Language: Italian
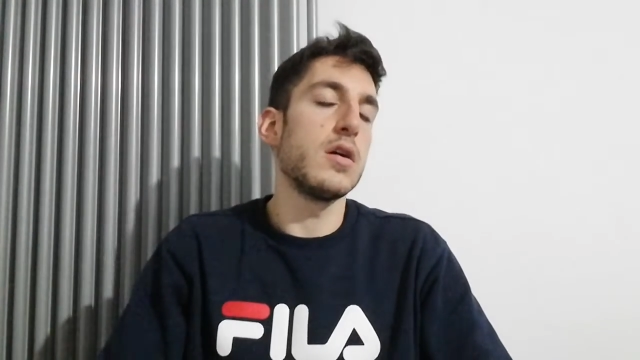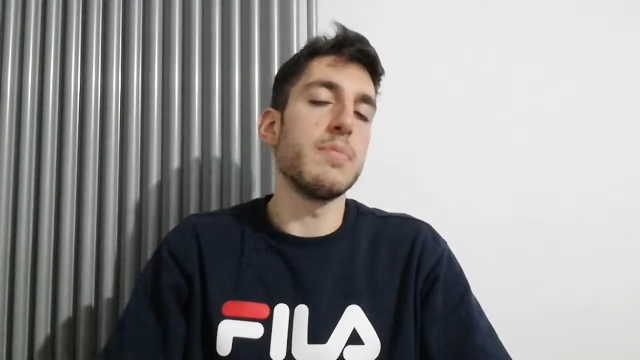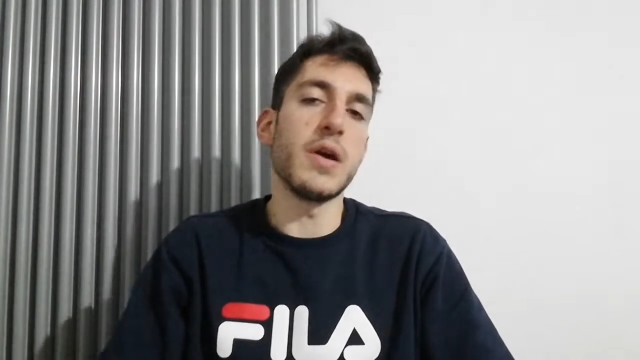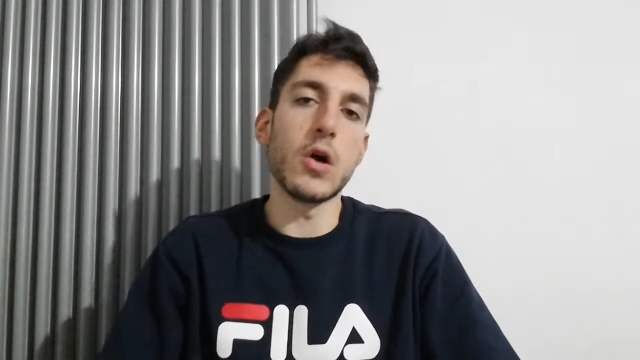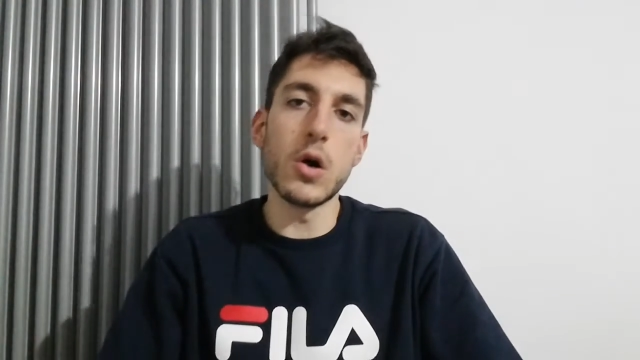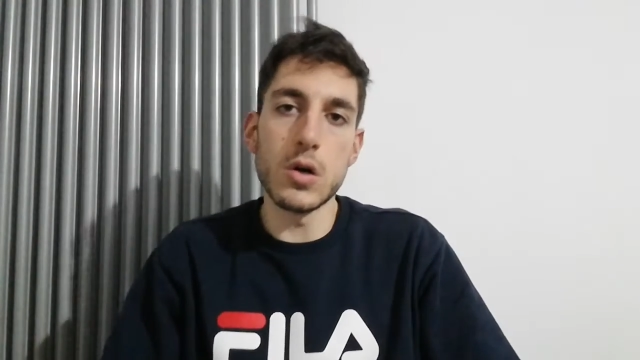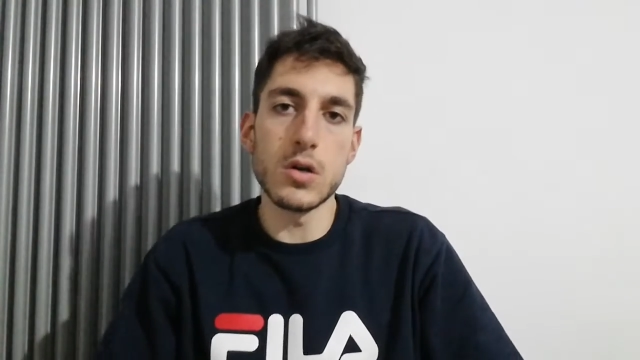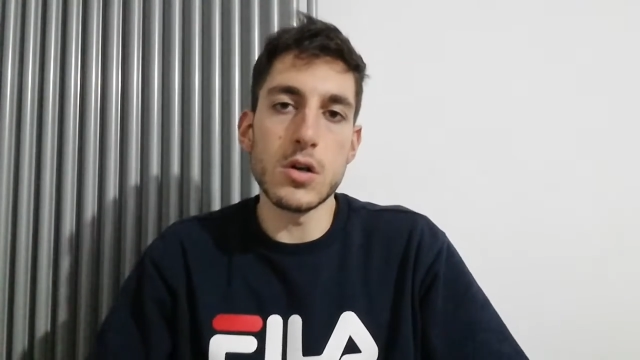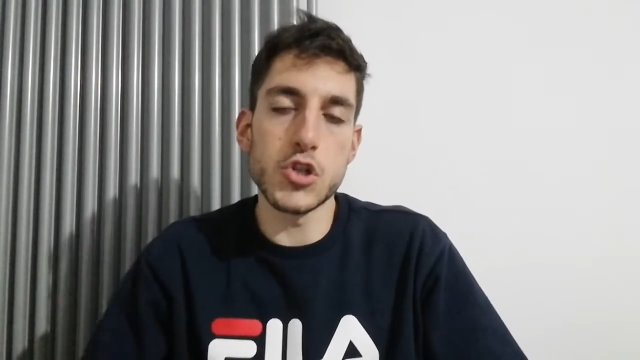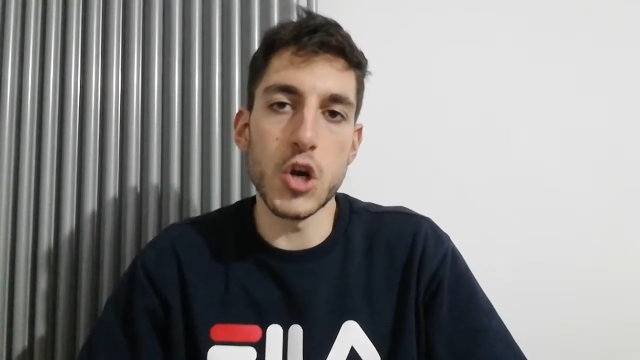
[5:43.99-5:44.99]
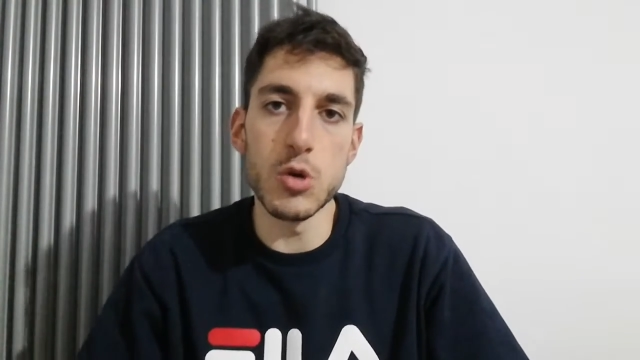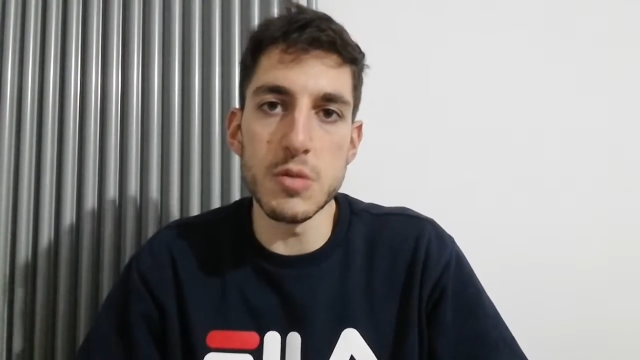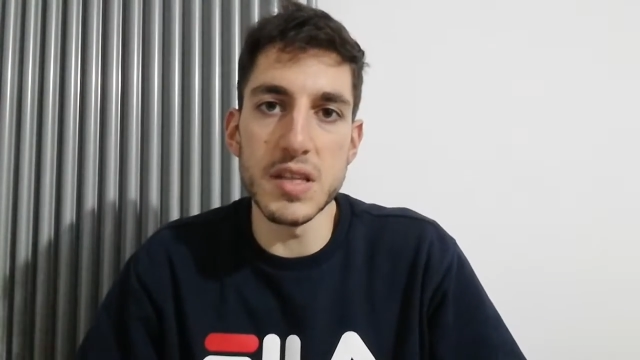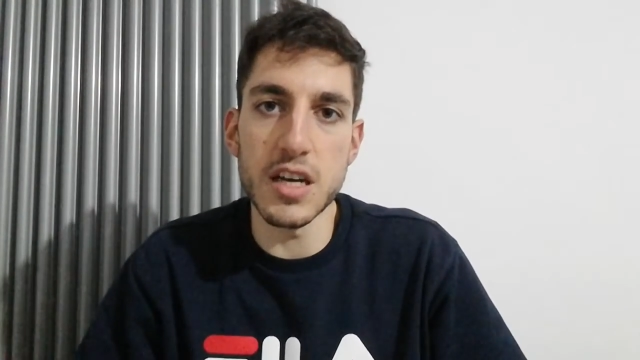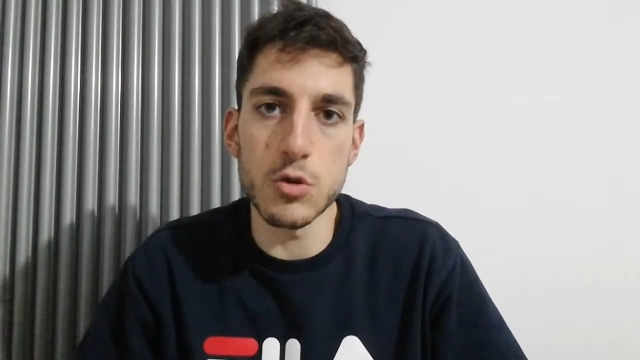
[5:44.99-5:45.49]
però c'è un
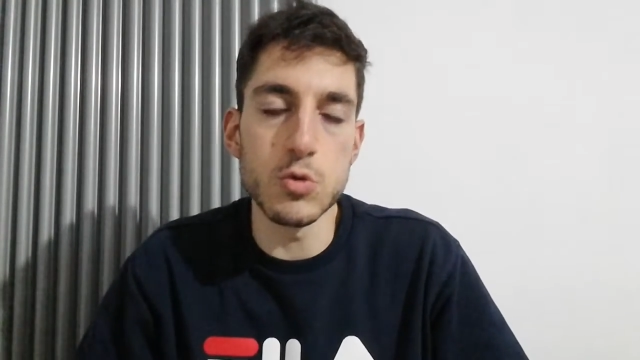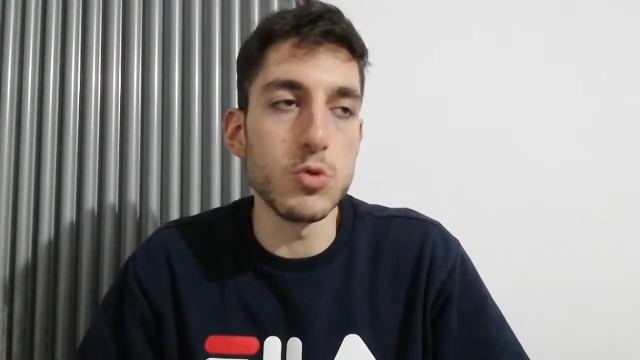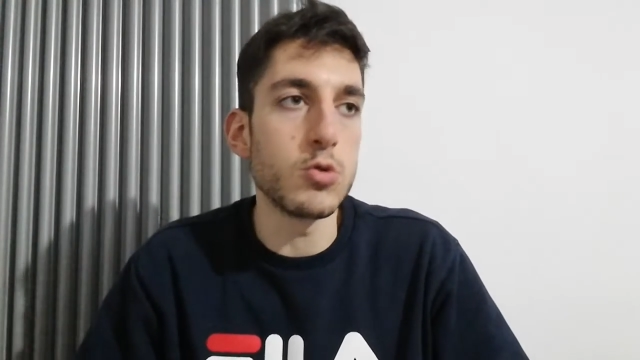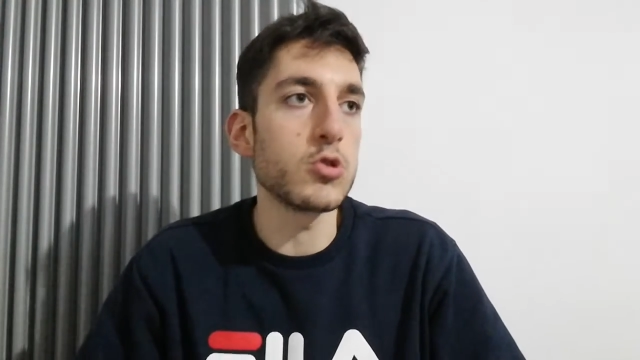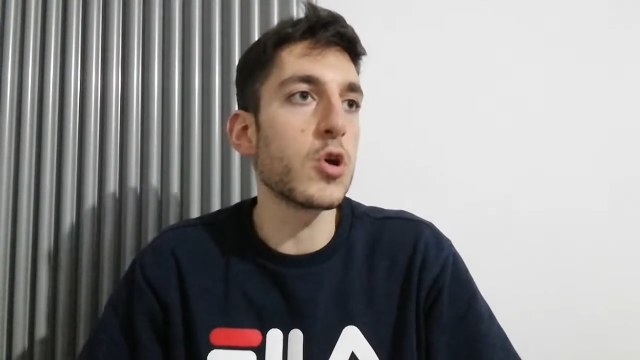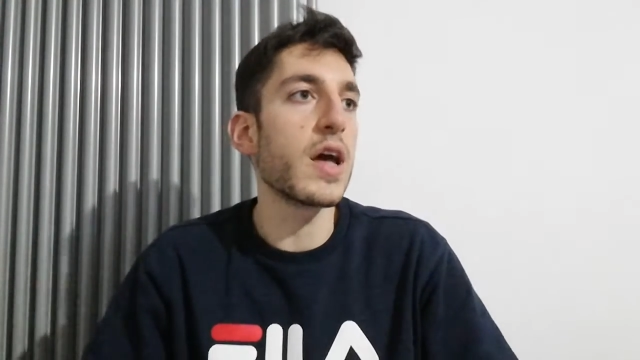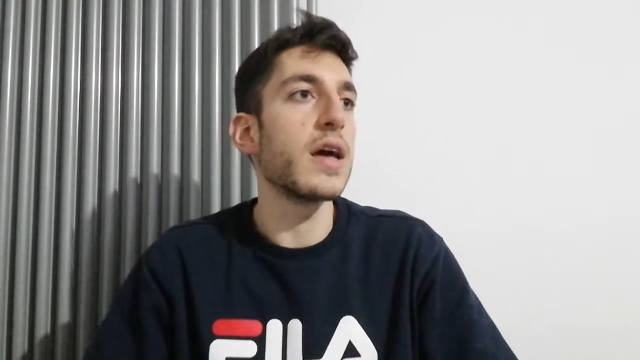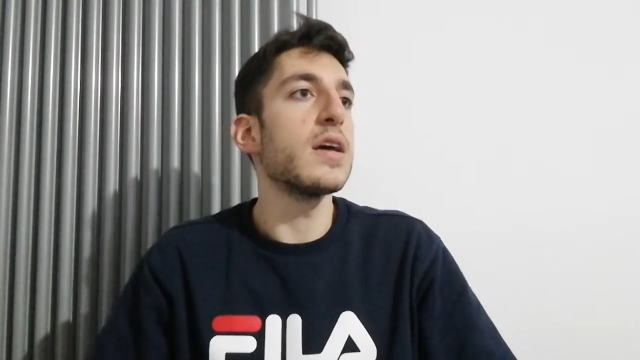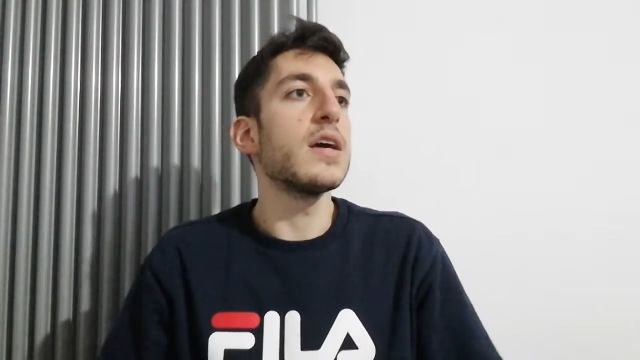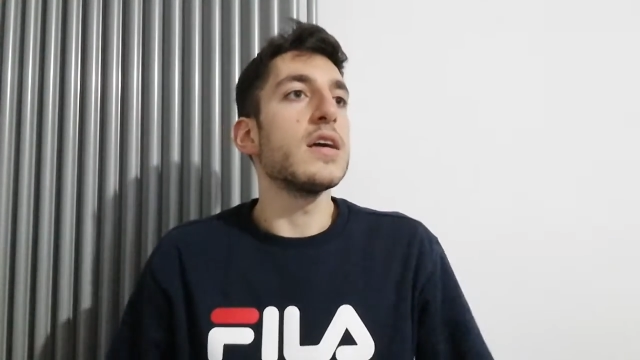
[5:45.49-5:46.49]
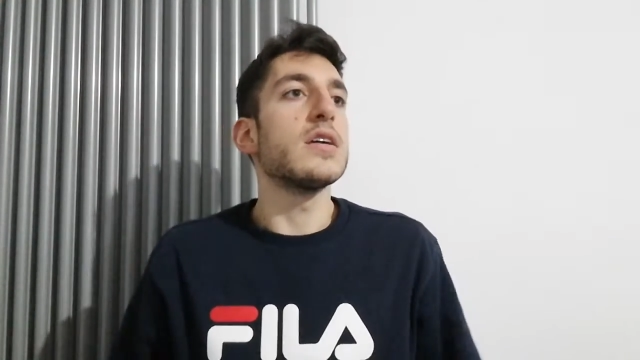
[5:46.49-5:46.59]
limite a tutto, cioè